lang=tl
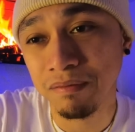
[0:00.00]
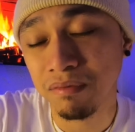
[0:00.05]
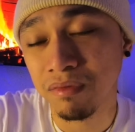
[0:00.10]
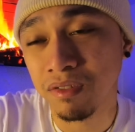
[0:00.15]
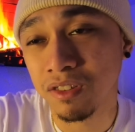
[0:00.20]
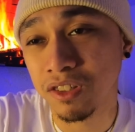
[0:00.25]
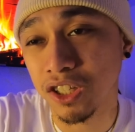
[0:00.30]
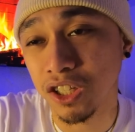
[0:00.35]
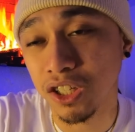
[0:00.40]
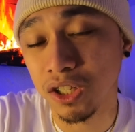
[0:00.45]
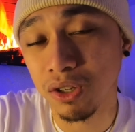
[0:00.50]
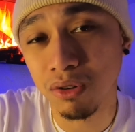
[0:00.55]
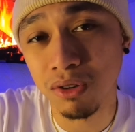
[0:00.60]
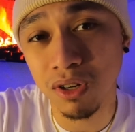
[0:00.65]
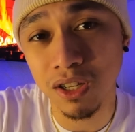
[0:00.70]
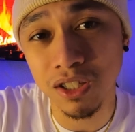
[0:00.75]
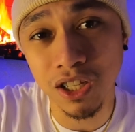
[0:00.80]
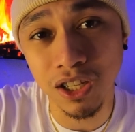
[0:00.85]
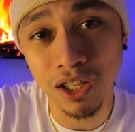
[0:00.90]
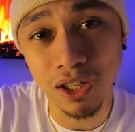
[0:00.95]
secure
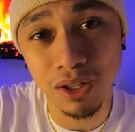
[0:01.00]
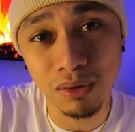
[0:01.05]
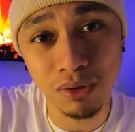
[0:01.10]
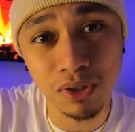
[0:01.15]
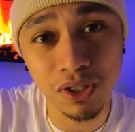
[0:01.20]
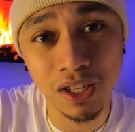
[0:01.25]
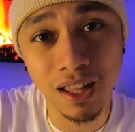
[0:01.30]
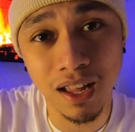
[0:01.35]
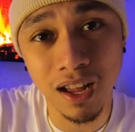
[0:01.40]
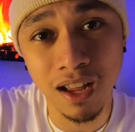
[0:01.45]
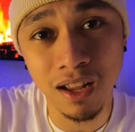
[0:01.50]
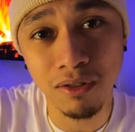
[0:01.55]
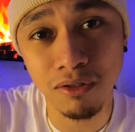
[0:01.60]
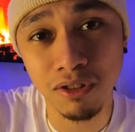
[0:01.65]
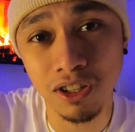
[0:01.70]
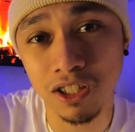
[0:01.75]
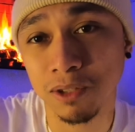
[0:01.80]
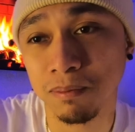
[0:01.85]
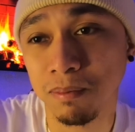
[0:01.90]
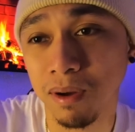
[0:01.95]
na secure sila, no?
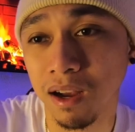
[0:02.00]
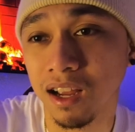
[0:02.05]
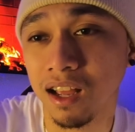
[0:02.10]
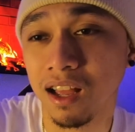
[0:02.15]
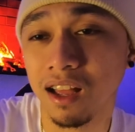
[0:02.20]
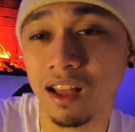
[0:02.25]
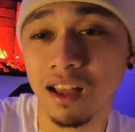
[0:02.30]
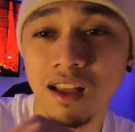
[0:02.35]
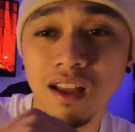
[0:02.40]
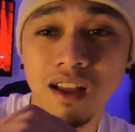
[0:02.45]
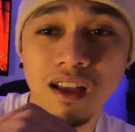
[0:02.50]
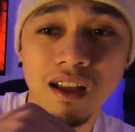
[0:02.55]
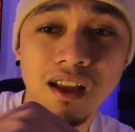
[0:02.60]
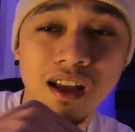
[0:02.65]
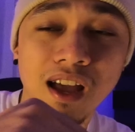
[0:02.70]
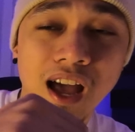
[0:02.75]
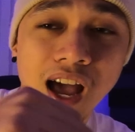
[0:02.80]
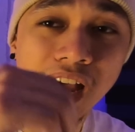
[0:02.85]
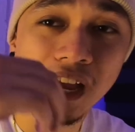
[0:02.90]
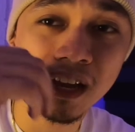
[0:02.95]
Tapos, pagka
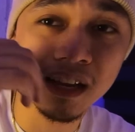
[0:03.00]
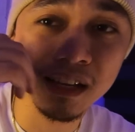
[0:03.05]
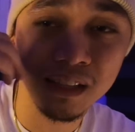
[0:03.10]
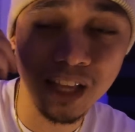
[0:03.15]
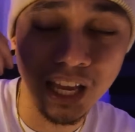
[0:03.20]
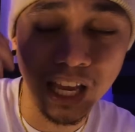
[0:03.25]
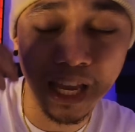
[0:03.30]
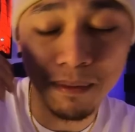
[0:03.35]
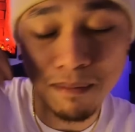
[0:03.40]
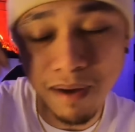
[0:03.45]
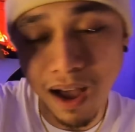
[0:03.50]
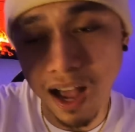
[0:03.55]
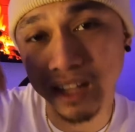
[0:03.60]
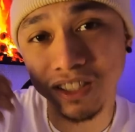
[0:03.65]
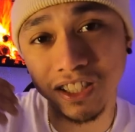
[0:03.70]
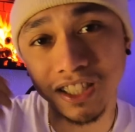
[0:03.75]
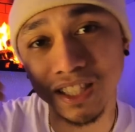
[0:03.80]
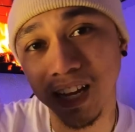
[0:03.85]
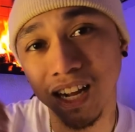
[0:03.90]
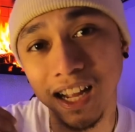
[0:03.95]
ang
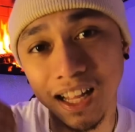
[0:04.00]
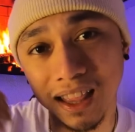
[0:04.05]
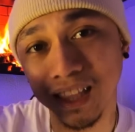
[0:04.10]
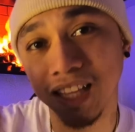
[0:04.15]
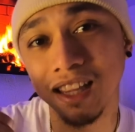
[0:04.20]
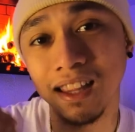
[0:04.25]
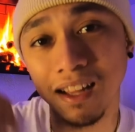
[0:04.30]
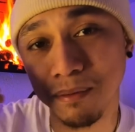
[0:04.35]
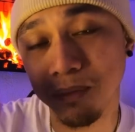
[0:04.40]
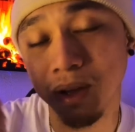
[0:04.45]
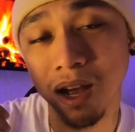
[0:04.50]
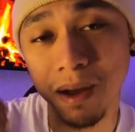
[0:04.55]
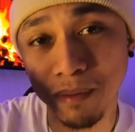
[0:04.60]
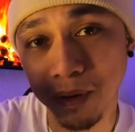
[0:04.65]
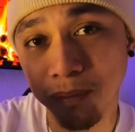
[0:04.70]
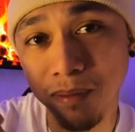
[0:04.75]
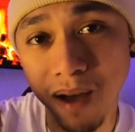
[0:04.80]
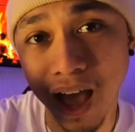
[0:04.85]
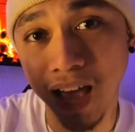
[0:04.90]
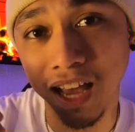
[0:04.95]
na-imagine agad ng mga
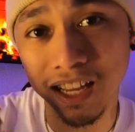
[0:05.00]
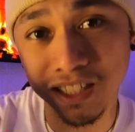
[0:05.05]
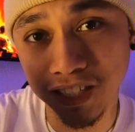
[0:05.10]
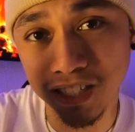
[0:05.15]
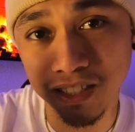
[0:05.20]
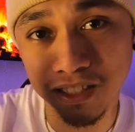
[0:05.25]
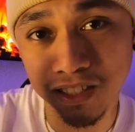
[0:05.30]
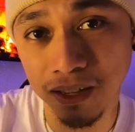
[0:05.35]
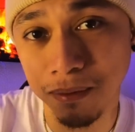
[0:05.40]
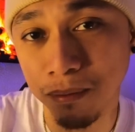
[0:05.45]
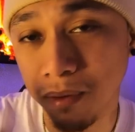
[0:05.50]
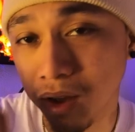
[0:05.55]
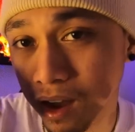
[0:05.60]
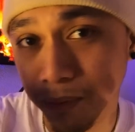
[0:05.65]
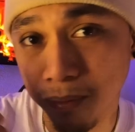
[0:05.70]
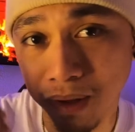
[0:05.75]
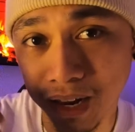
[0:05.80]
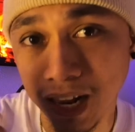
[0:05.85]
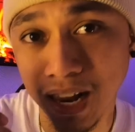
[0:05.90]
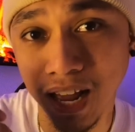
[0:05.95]
babae dyan sa mga
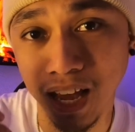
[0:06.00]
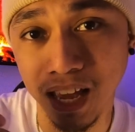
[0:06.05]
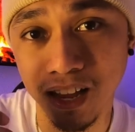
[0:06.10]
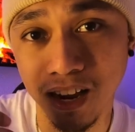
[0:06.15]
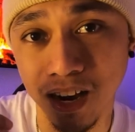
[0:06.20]
malalaking